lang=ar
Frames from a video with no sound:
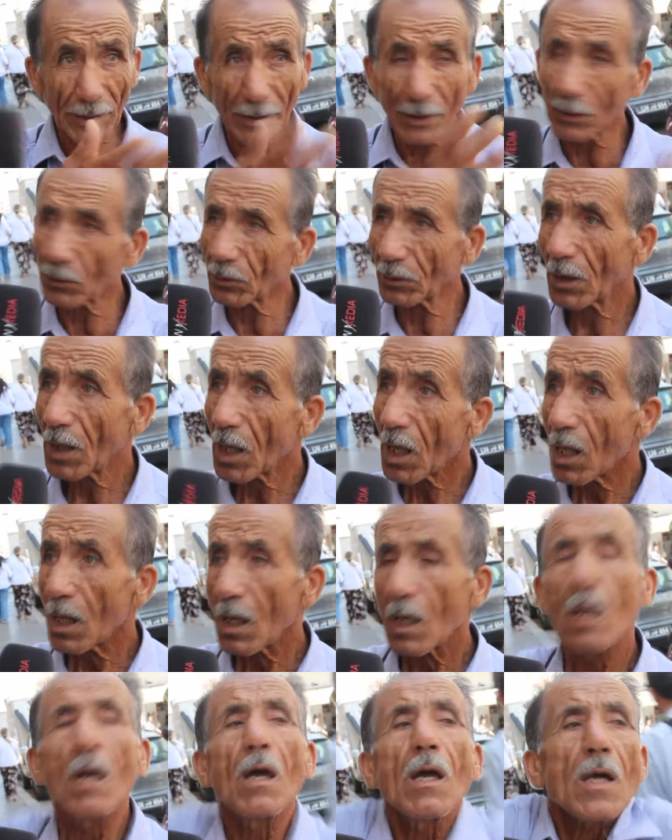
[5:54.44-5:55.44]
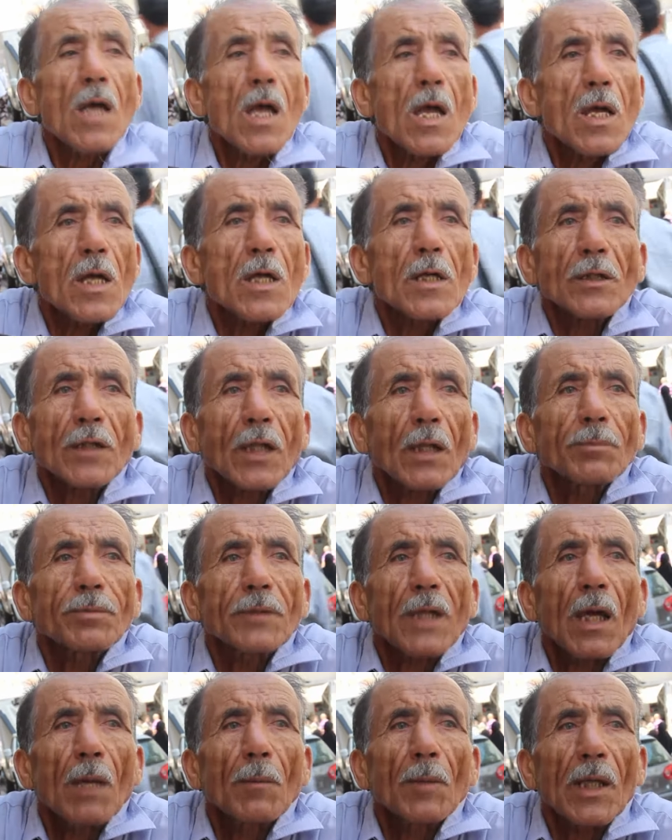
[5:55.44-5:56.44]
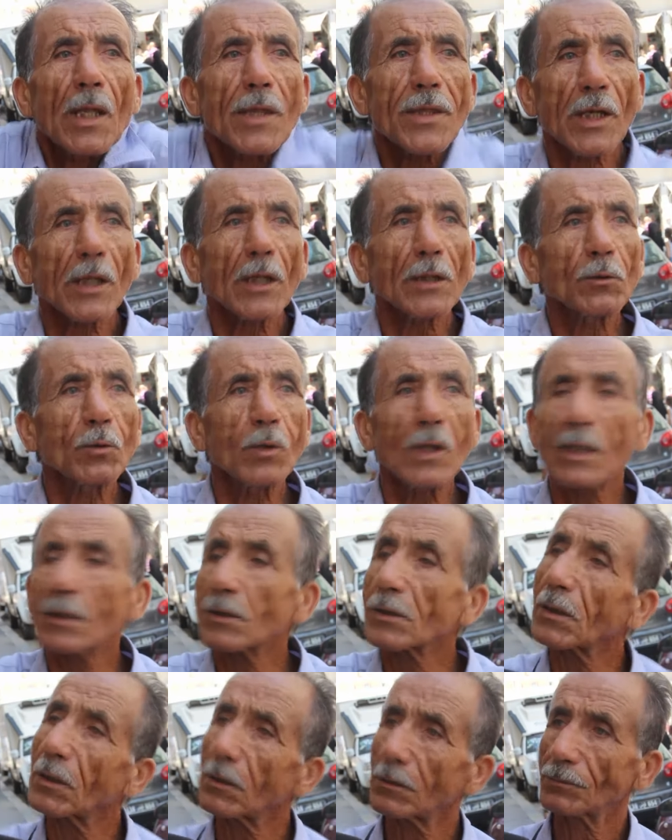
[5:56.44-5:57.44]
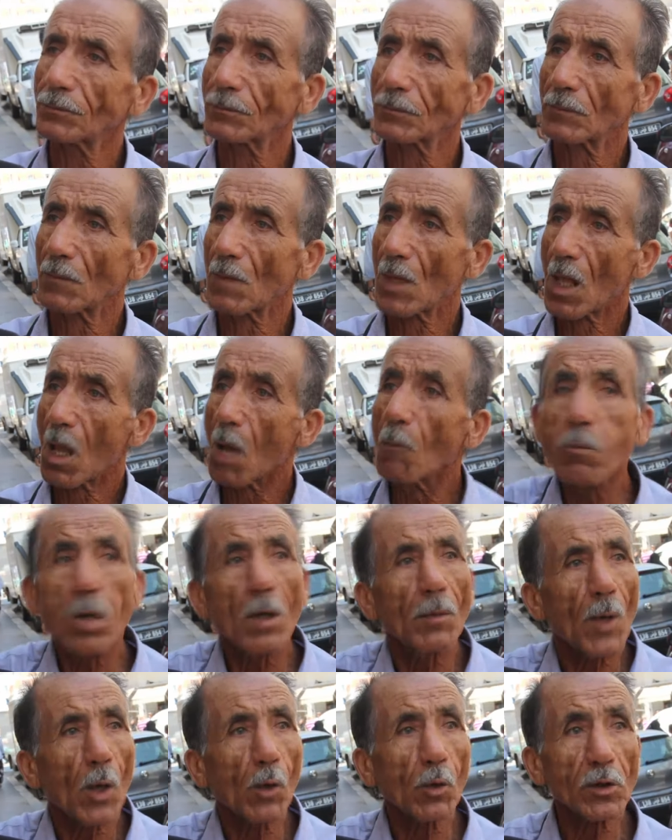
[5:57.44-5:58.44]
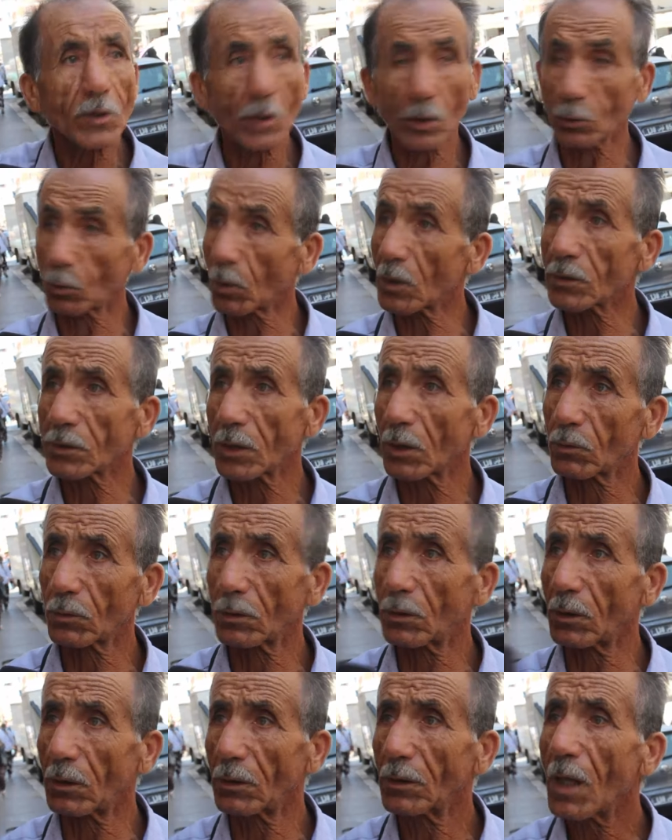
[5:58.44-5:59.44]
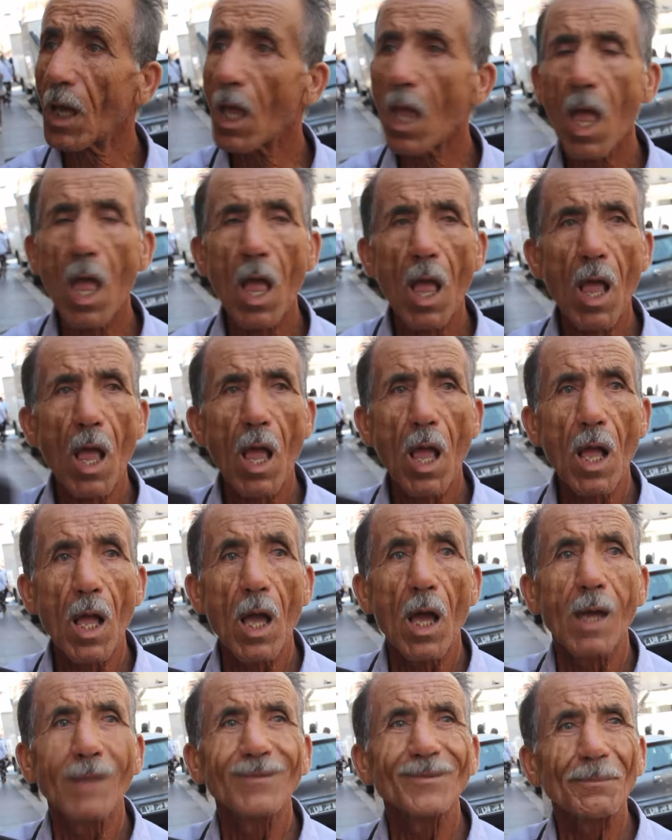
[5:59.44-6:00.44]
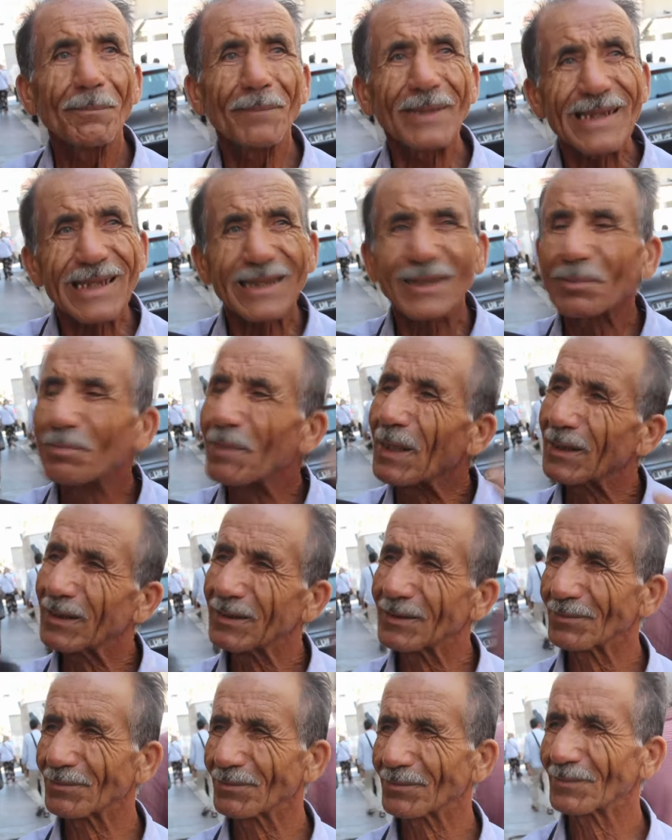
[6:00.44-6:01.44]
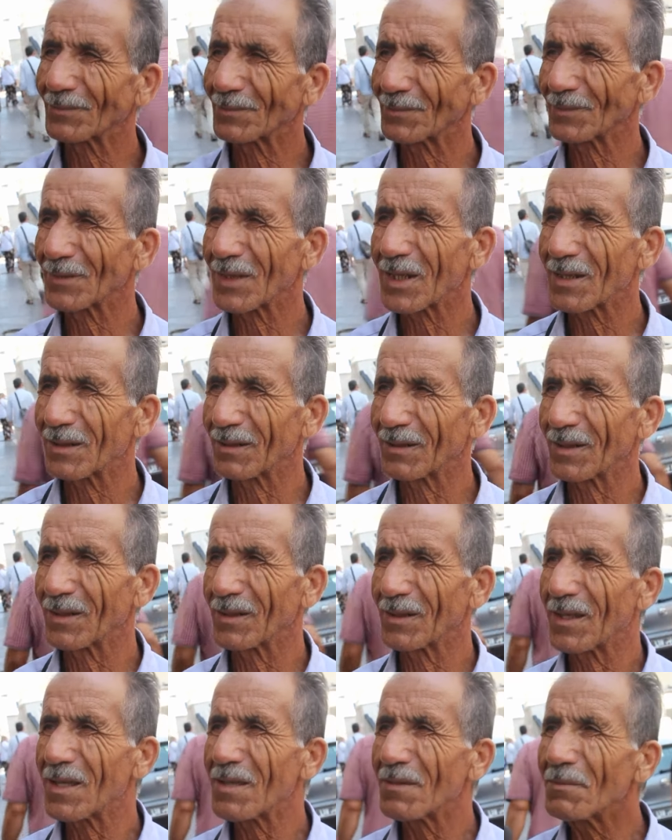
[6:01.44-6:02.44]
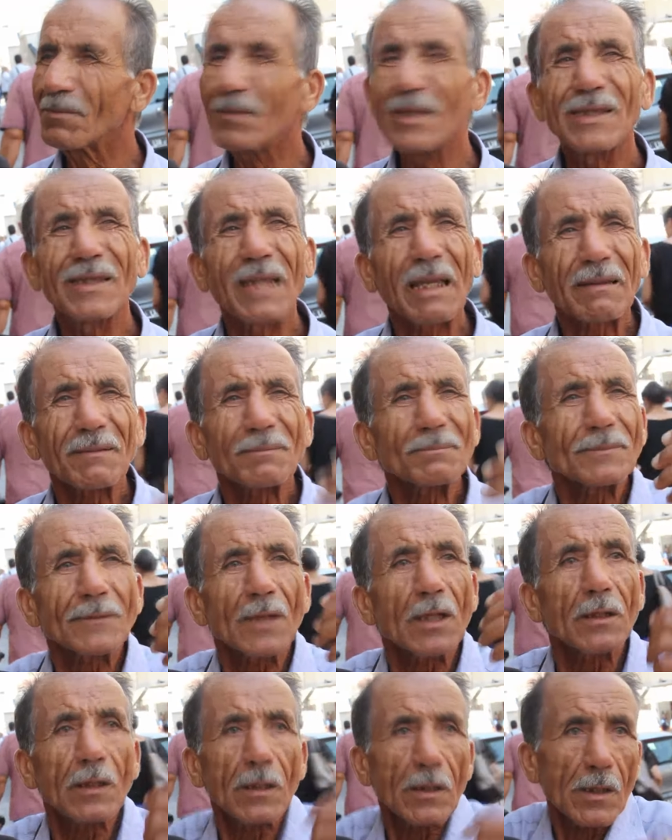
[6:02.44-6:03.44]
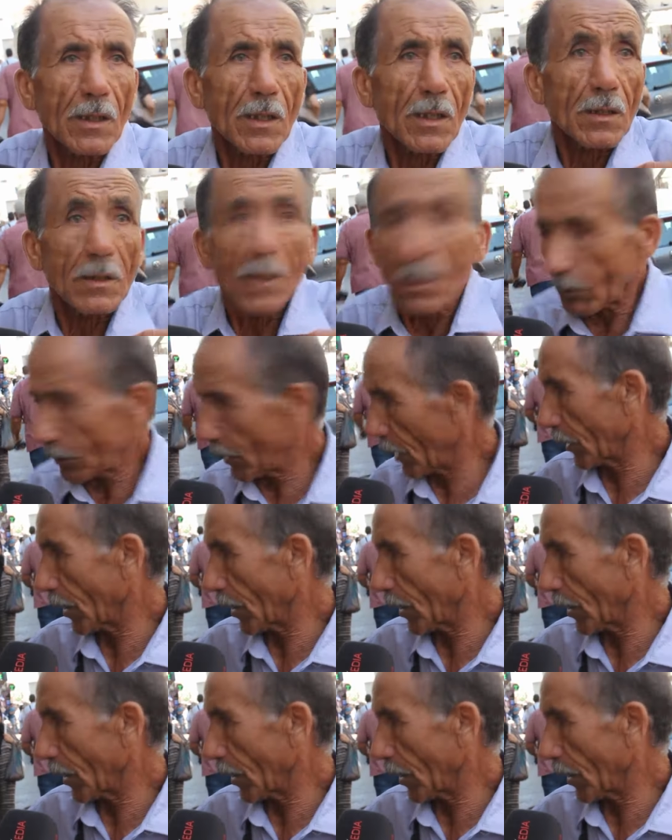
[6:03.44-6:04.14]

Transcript: غيره إيه. ايش تحب تعمل هذيك التوانسه ما ما نقولش التوانسه الكل نسبه فيهم نسبه يدخلوا فيما لا يعنيهم يدخل يا ودي